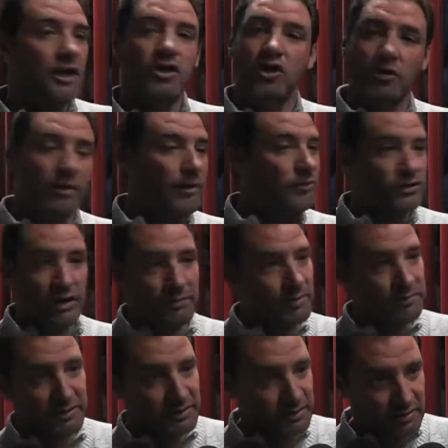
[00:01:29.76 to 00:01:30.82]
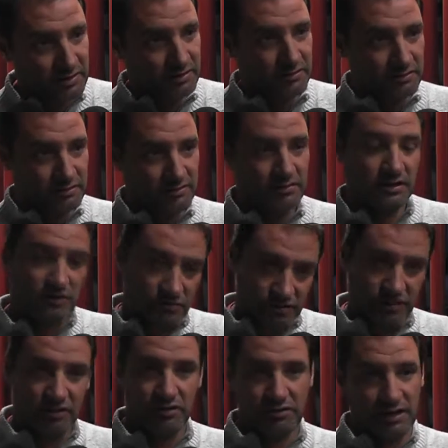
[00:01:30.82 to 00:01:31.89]
No vamos a permitir, eso
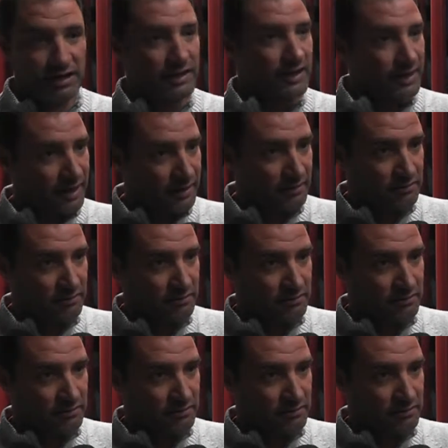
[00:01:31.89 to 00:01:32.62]
sí lo voy a aclarar,